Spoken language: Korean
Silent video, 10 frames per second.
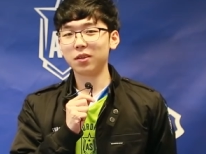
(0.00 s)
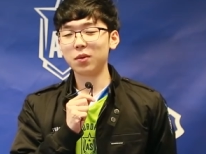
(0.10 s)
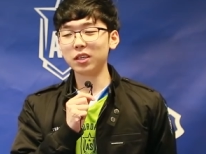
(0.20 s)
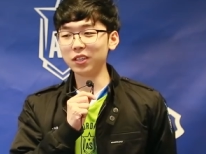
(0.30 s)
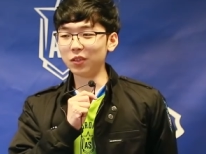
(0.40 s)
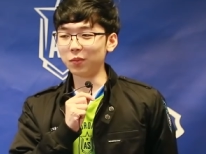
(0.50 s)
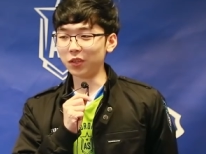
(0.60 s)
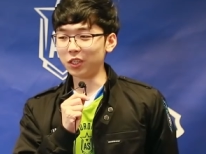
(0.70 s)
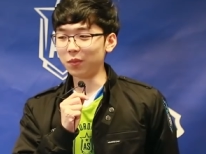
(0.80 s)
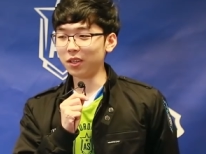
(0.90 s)
확신은
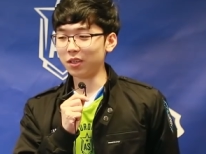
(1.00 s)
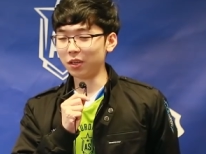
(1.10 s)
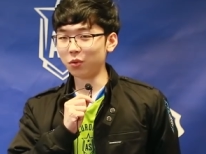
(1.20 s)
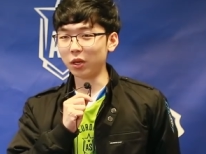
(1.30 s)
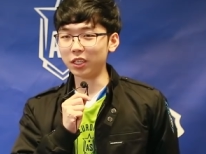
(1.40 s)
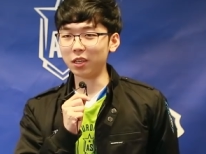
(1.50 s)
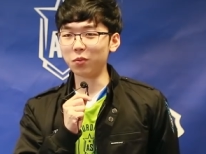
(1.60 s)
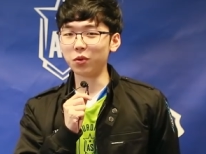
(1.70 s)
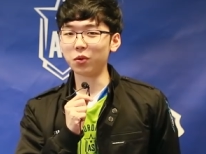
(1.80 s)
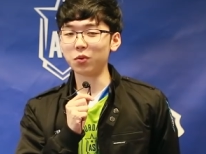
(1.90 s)
없었지만 그래도 괜찮아
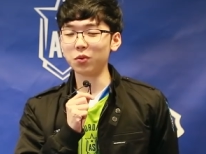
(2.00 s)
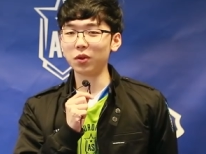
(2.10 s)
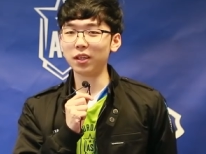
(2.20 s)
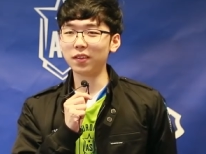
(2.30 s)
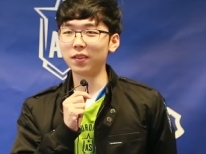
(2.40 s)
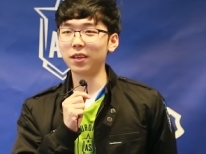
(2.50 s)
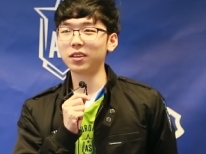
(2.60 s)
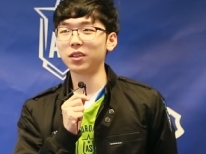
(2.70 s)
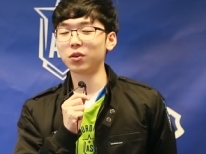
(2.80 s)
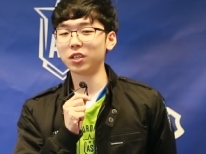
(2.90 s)
보였고 했는데
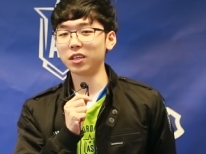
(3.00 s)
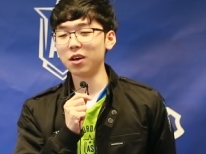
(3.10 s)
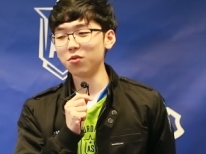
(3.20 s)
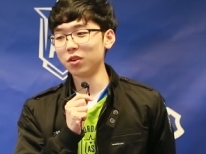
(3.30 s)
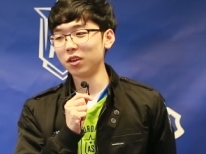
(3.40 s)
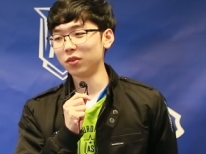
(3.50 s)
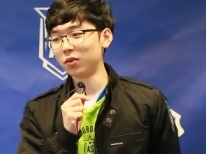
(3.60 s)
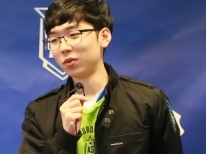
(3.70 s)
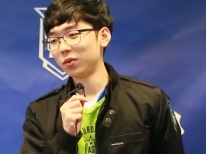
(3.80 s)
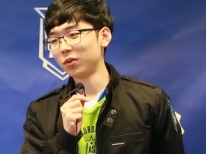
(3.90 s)
이제 역시
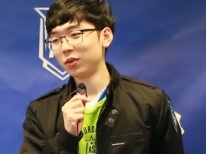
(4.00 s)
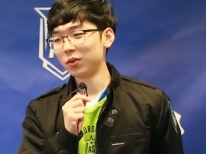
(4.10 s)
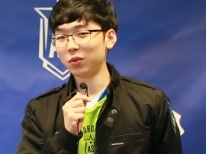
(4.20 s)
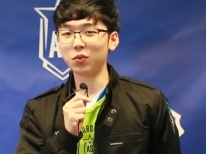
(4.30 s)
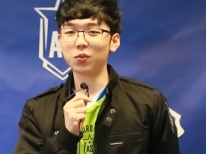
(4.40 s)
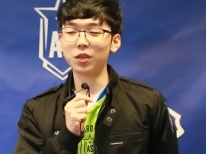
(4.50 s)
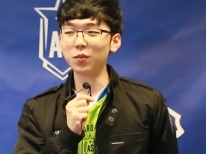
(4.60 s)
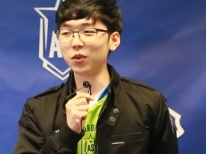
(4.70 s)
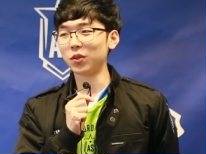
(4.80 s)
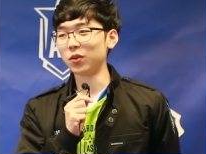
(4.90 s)
한국이라서 좀
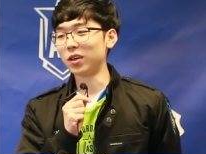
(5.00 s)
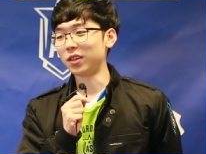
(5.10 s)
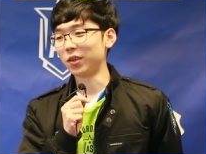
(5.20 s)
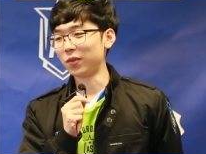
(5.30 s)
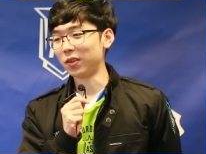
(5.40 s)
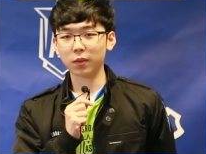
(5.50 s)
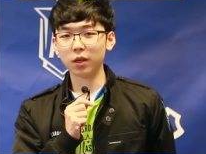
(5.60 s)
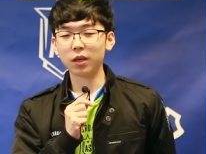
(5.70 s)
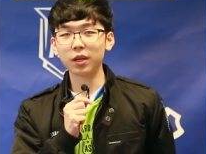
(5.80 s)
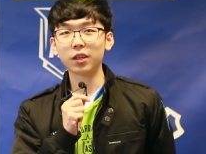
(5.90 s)
힘들었던 것 같아요. 네.
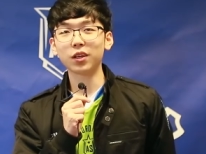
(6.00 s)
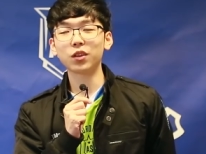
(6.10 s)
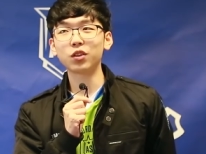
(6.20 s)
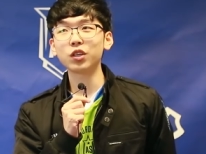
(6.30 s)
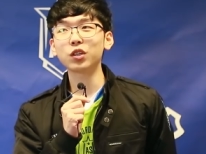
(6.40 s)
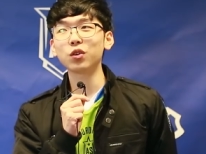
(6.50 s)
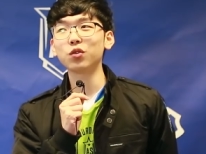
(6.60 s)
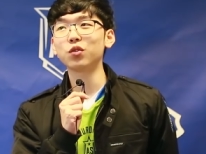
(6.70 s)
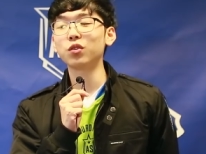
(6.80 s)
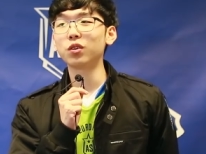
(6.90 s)
일단 트릭
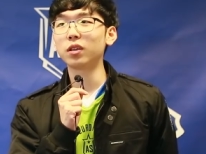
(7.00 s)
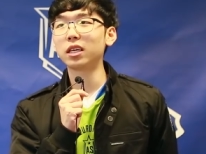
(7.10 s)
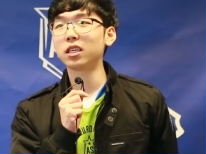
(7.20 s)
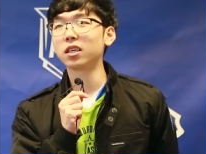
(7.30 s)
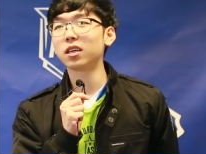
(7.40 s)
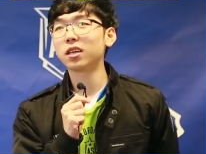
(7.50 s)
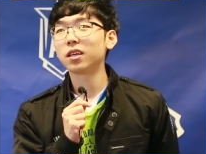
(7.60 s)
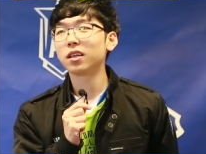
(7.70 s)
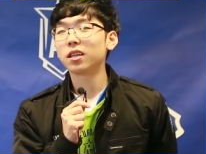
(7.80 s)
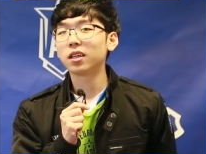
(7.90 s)
선수는 아직
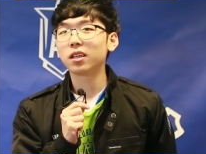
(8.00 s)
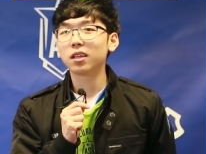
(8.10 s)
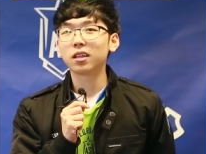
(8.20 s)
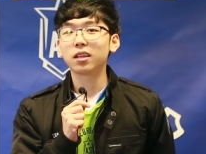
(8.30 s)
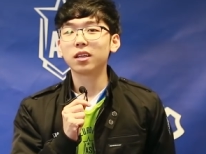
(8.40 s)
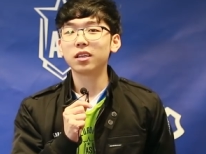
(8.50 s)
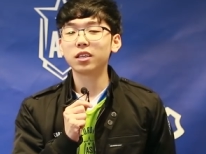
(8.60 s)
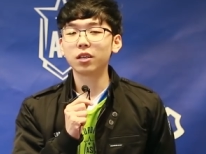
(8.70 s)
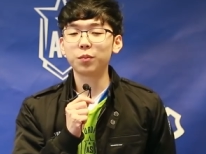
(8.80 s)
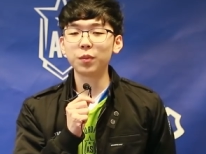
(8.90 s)

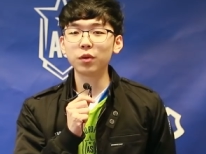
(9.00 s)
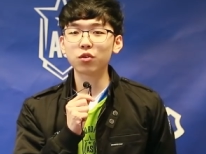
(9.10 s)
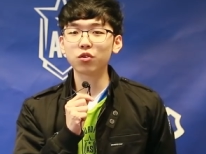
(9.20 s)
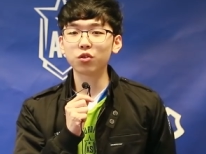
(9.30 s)
이제 BBQ